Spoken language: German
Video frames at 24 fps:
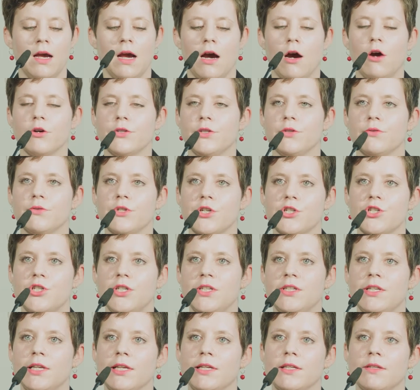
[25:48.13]
Auch die
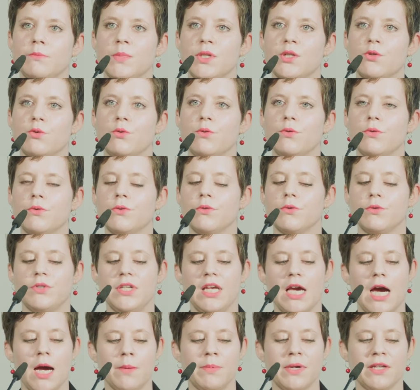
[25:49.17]
unterschiedlichen Methoden und
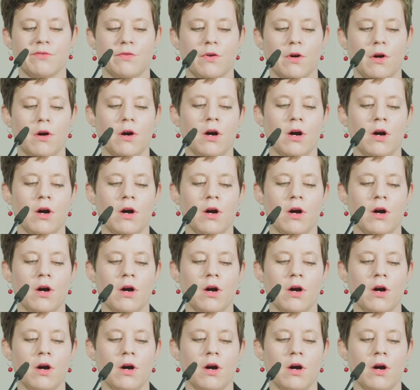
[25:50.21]
die Arbeit vor